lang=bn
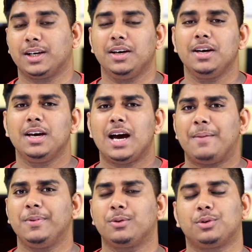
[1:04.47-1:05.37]
থাকে
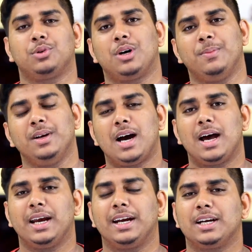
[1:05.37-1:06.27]
আপনি করতে পারবেন পারবেন
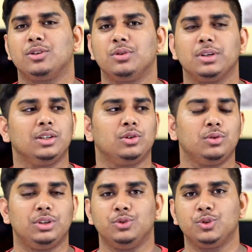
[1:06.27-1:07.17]
আর এটার জন্য কিন্তু
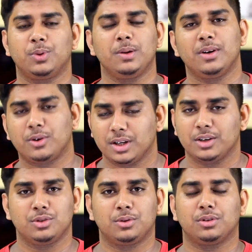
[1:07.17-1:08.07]
হিউজ পরিমাণে অনেক
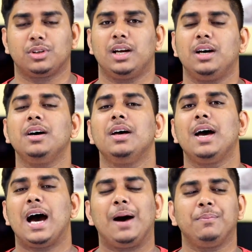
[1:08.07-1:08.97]
কিছু করতে হয় না
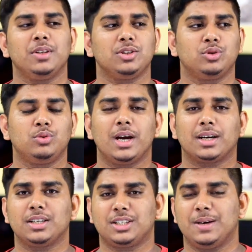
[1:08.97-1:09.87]
আপনি জাস্ট দুই
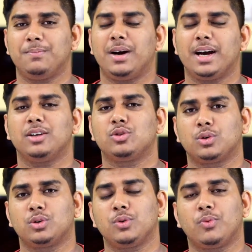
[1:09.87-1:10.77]
একটা স্টেপ বা একটা
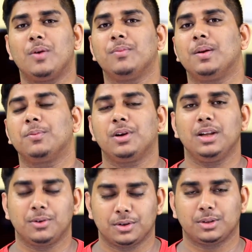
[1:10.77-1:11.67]
ছোট্ট ফর্ম ফিল আপ
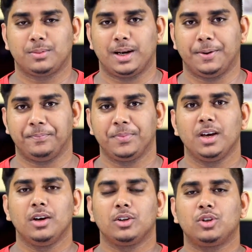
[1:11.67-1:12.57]
করলেই করতে পারেন
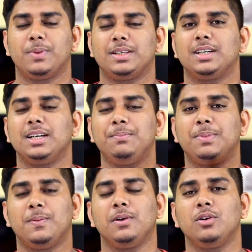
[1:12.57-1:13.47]
তো বেসিক্যালি
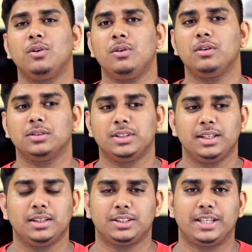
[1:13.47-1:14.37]
বিভিন্ন যে
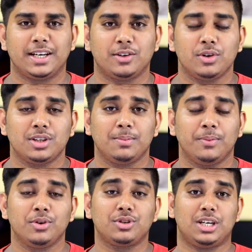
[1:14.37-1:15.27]
স্টেট রয়েছে
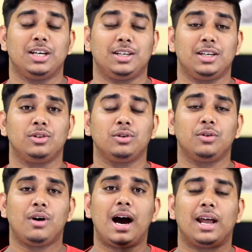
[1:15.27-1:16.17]
বিভিন্ন স্টেটের জন্য
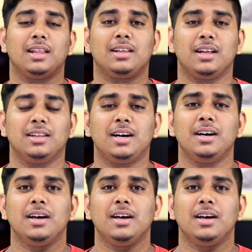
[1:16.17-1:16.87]
আলাদা আলাদা